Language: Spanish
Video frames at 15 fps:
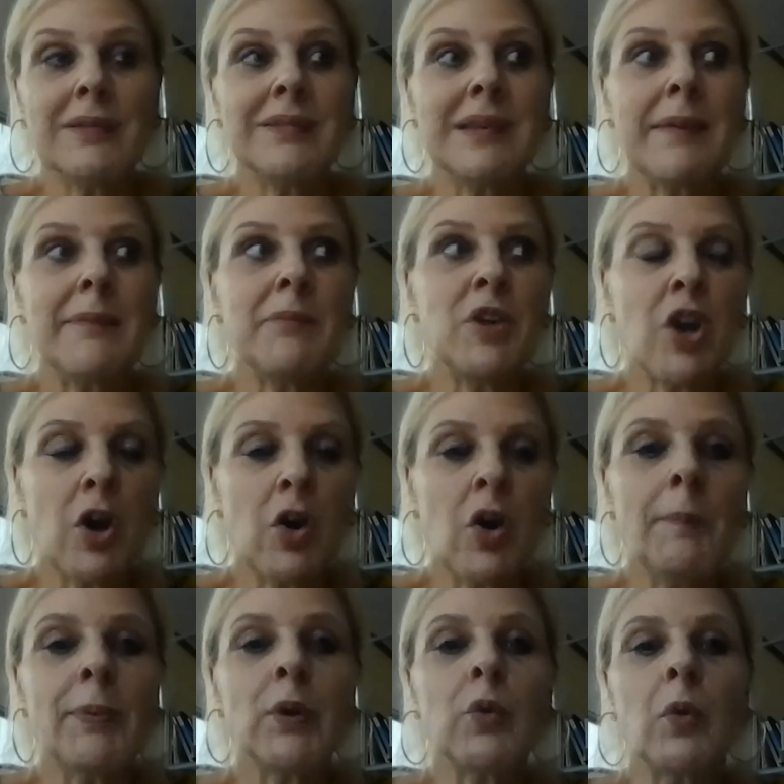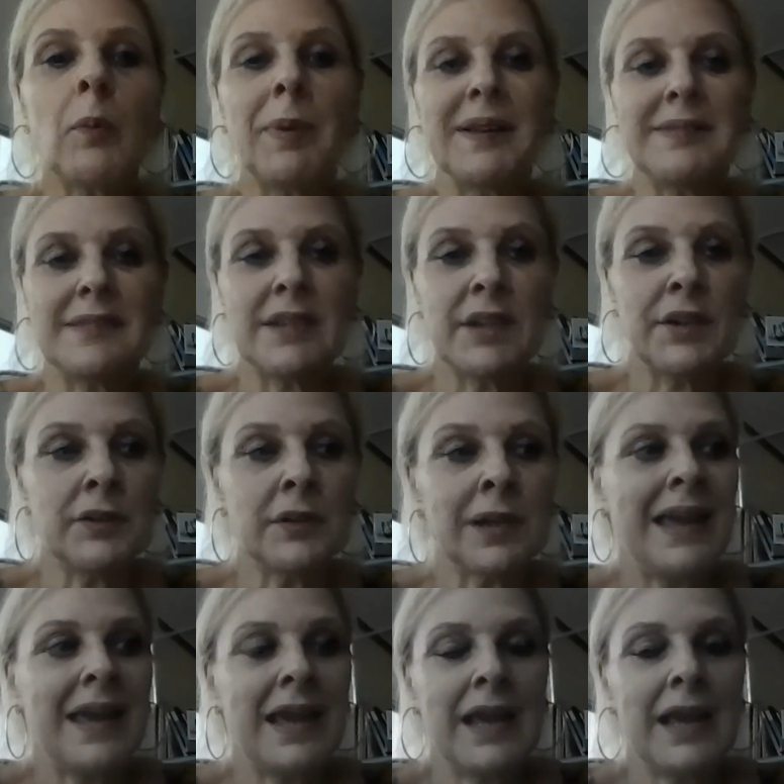se vio con preocupación
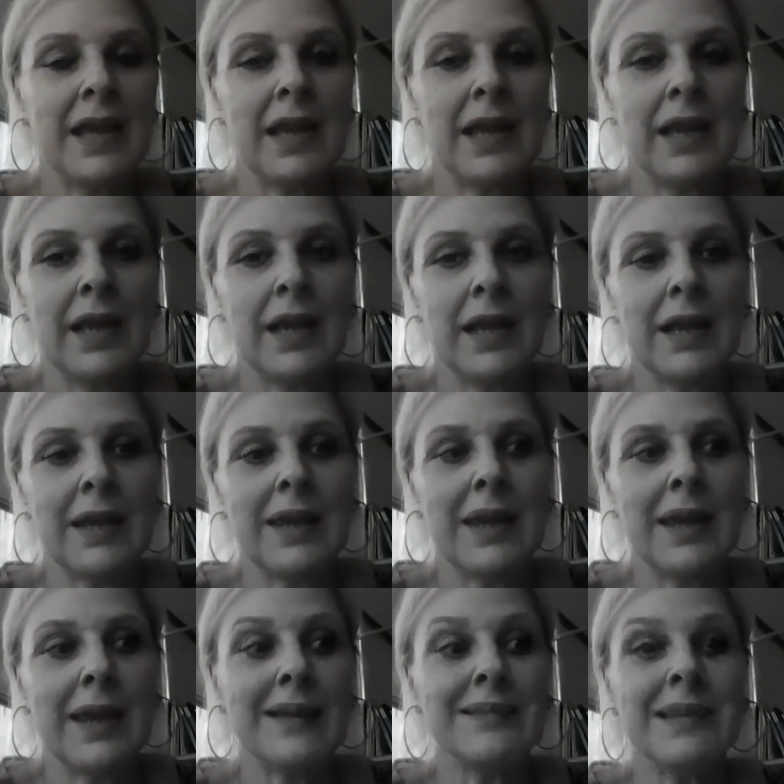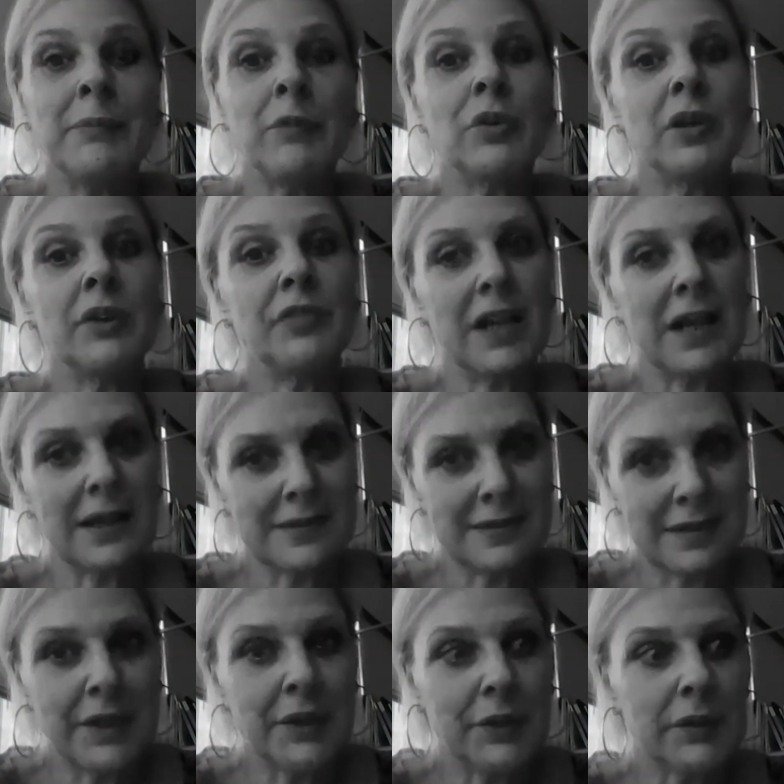eh, que esta
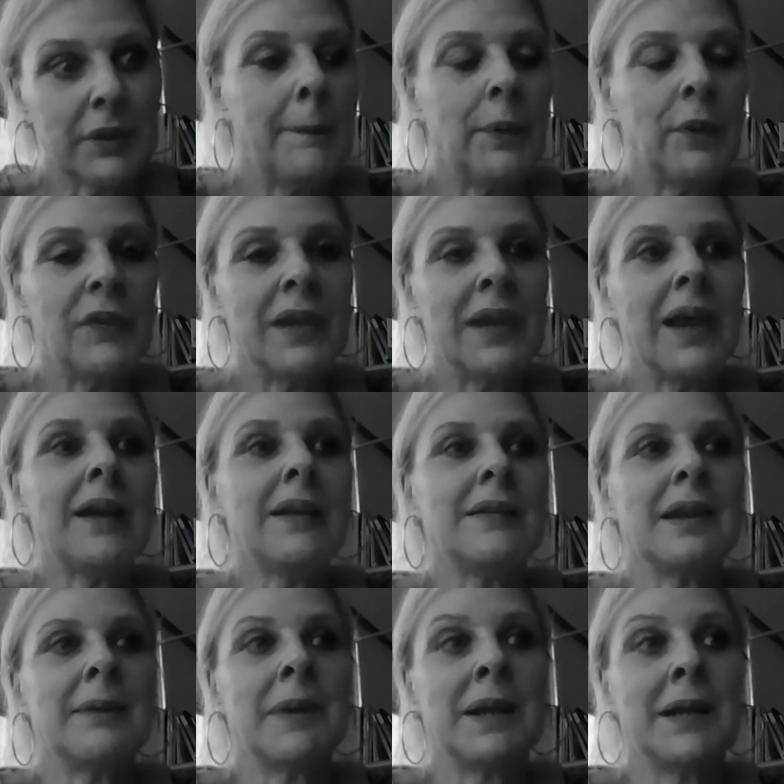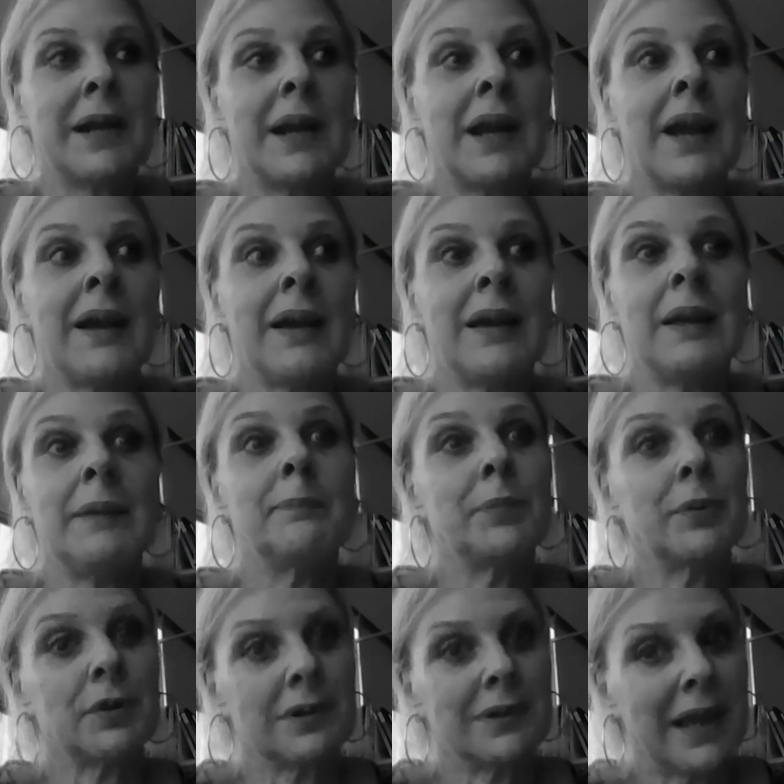modificación podía de manera
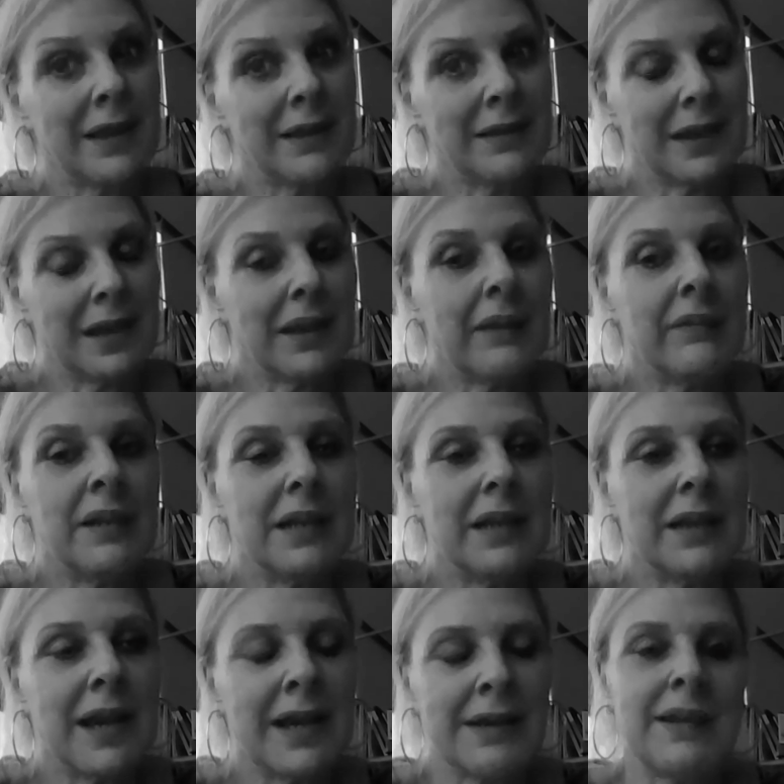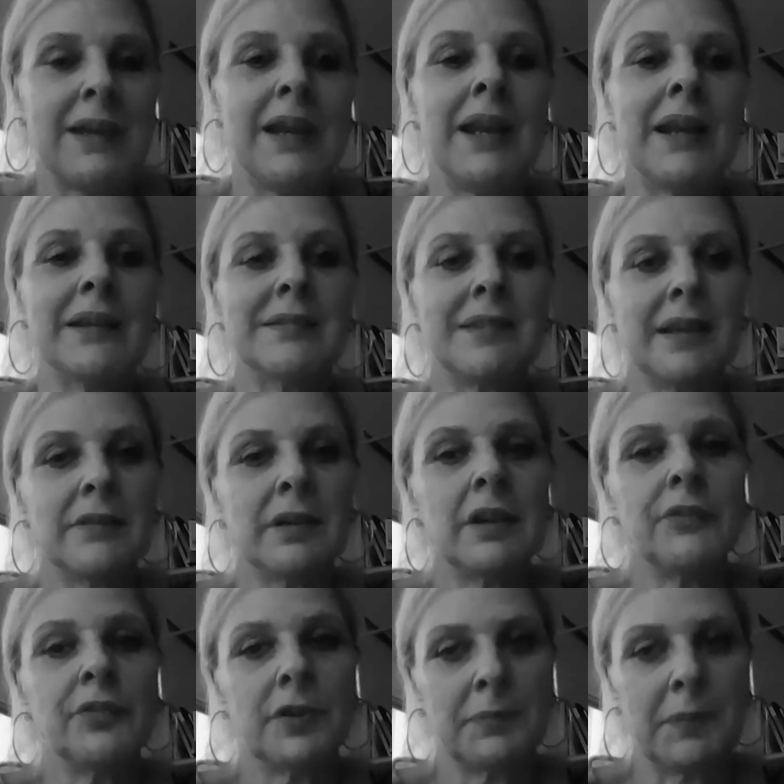importante debilitar el acceso a la
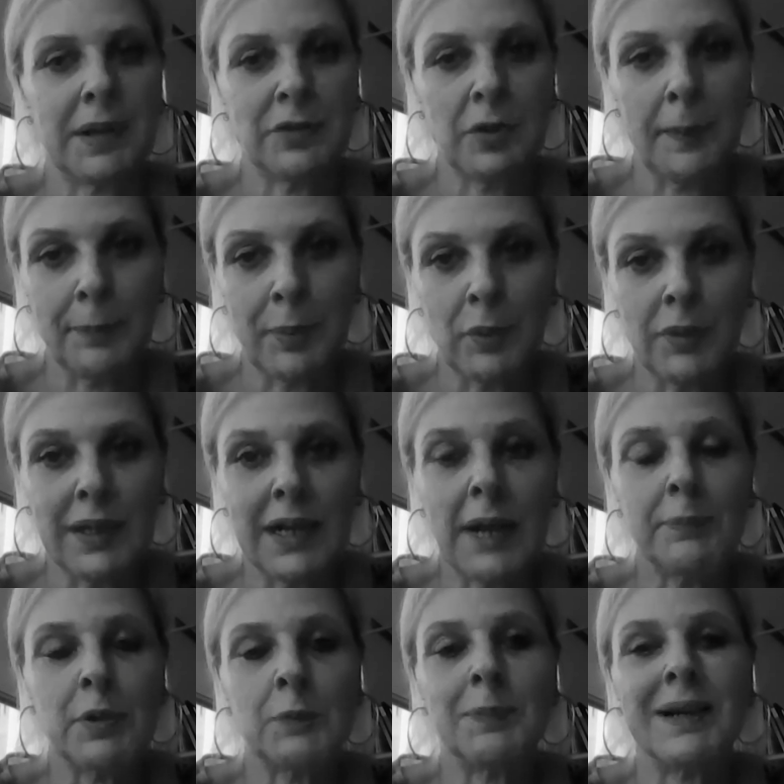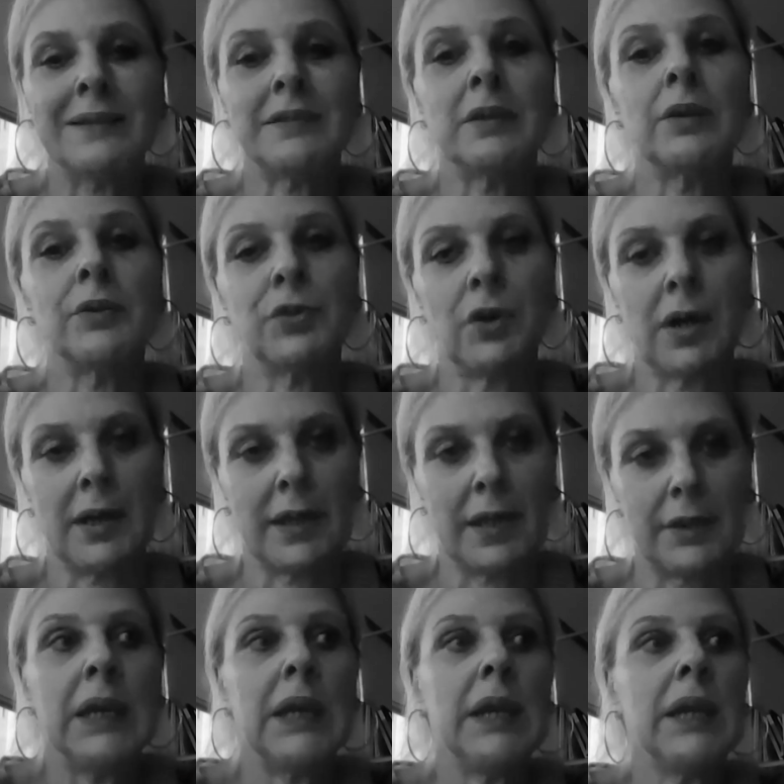información pública por parte de los
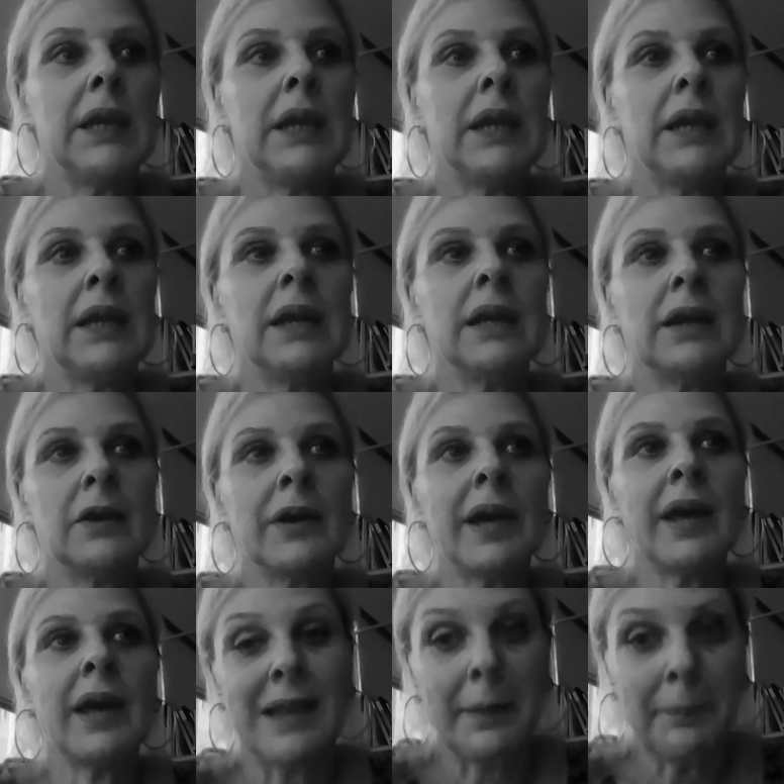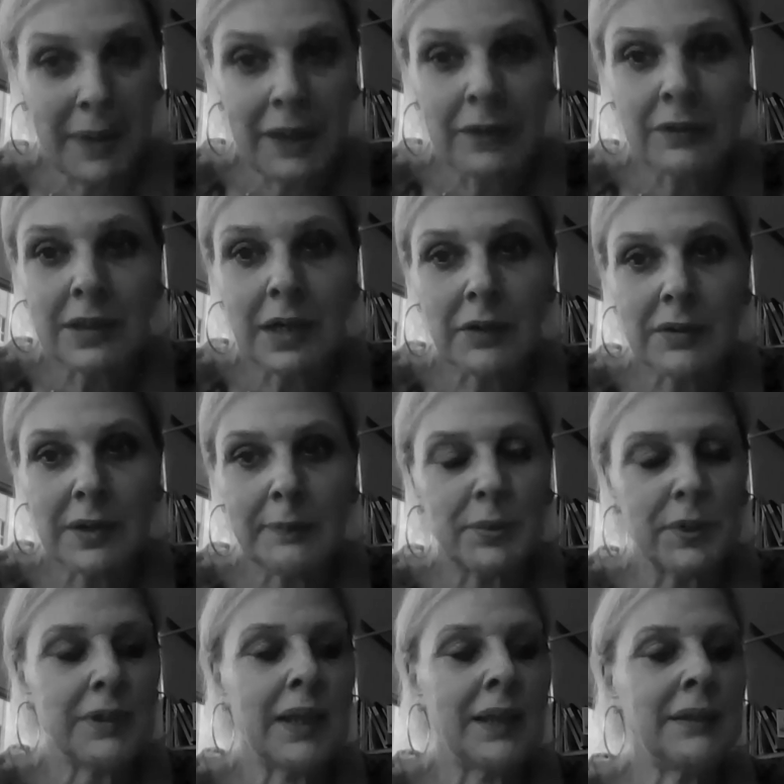ciudadanos. Y, creo que también otra cosa
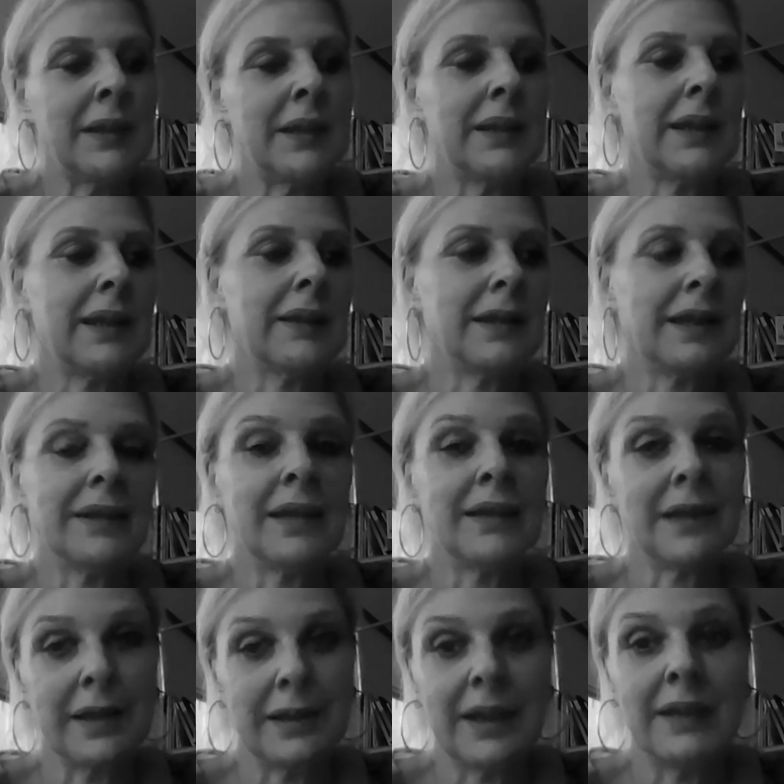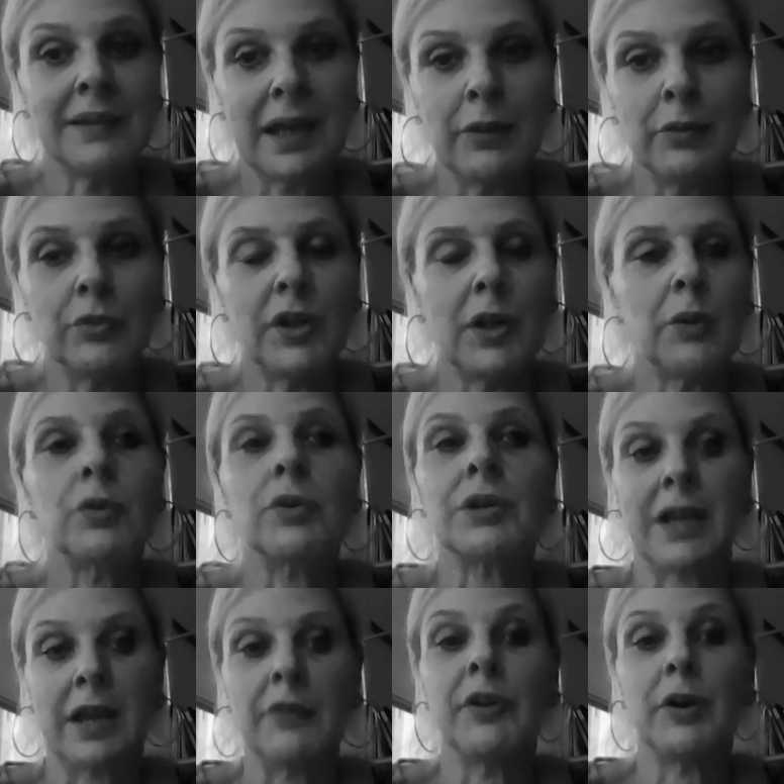importante de, este, de, esta, de esta lucha
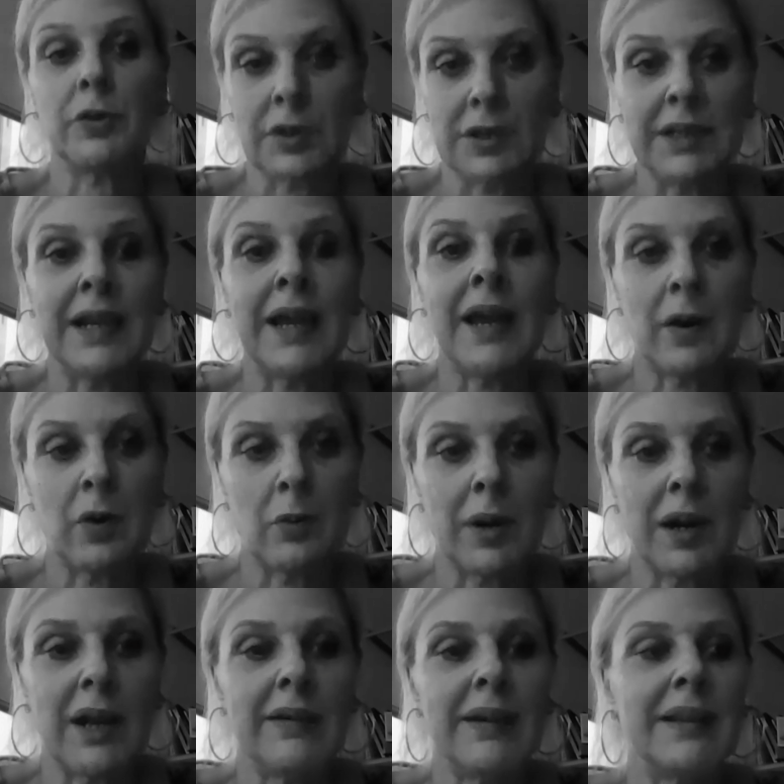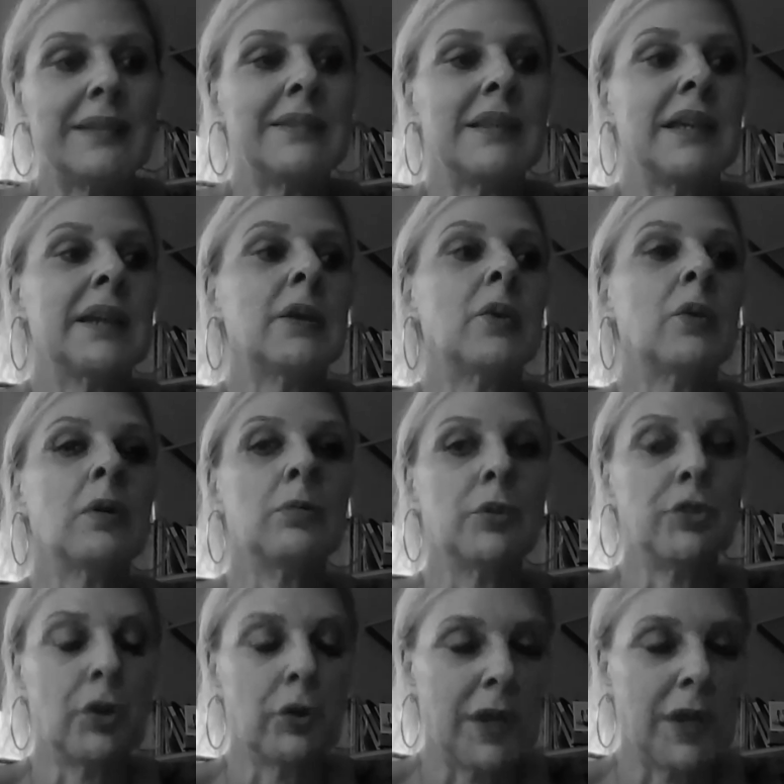que fue coordinada, como acaba de decir, hubo mucho